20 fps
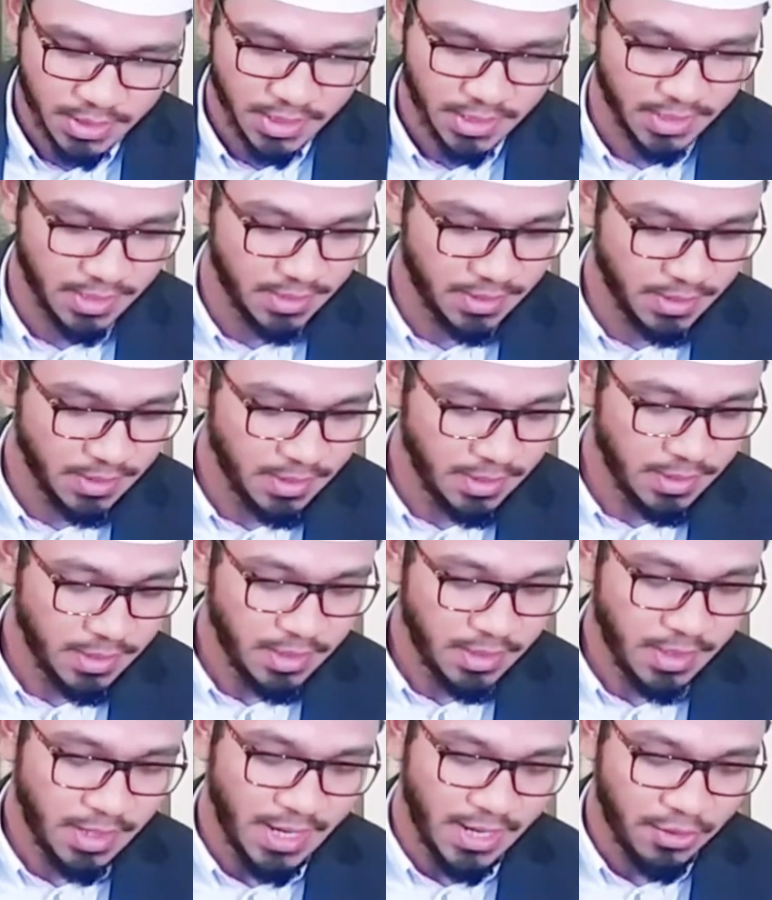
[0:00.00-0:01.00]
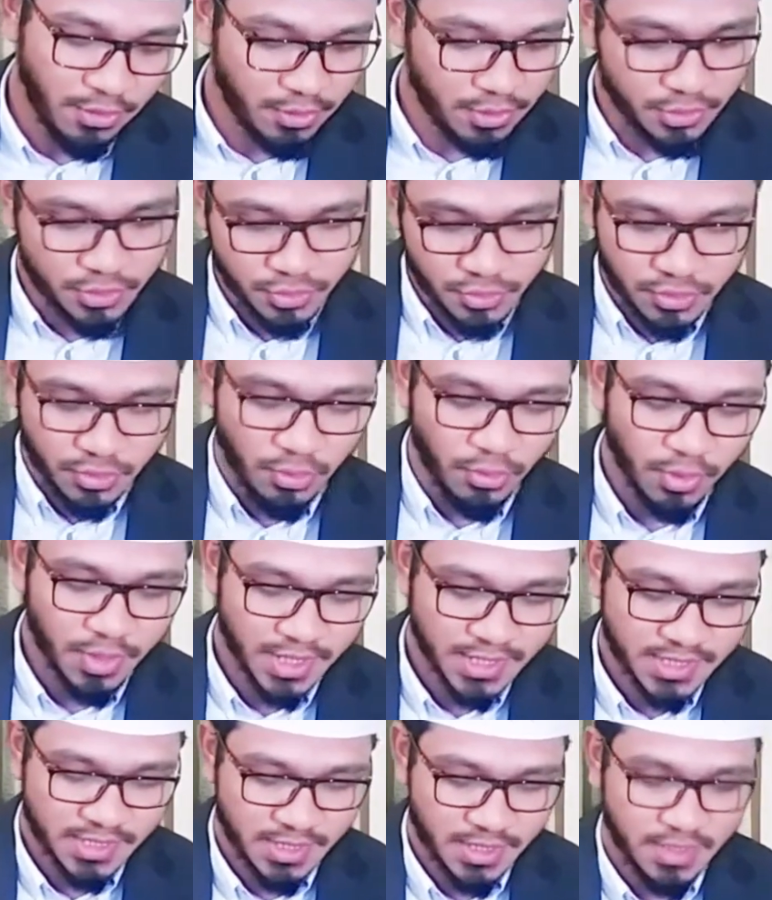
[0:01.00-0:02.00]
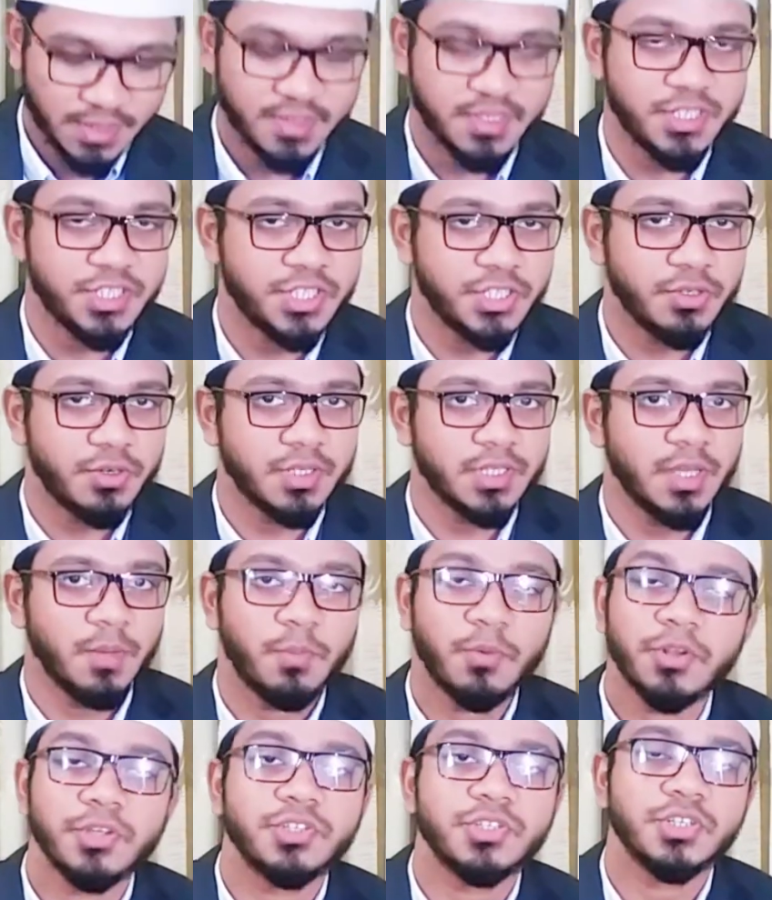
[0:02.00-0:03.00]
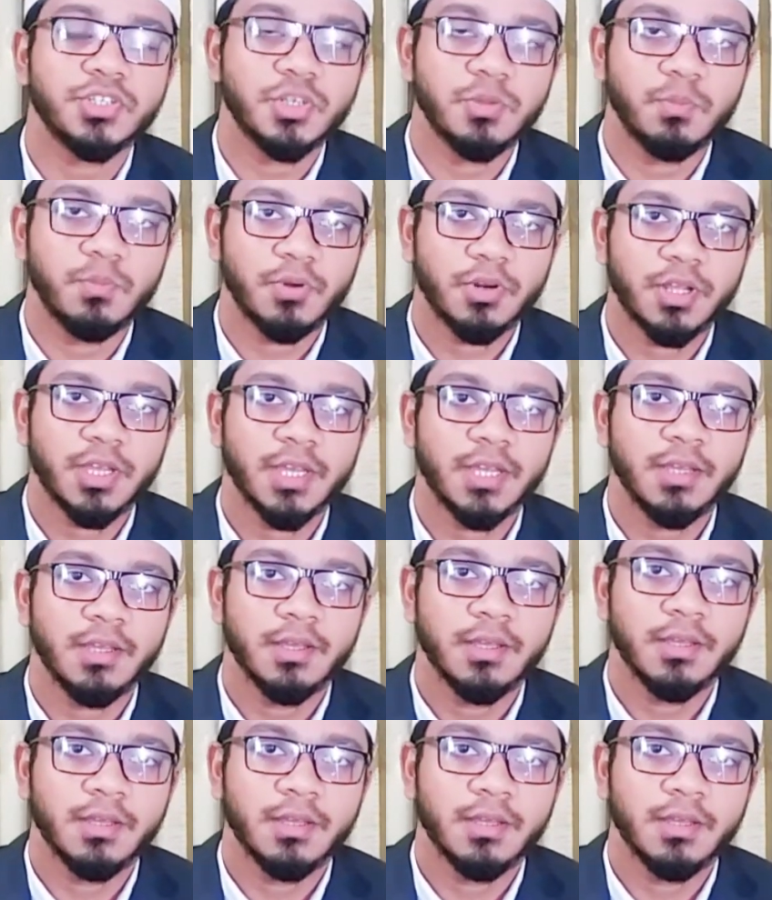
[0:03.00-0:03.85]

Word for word: যে আরও কিছু শ্লোক আছে সৃষ্টিকর্তার পরিচয় সম্পর্কে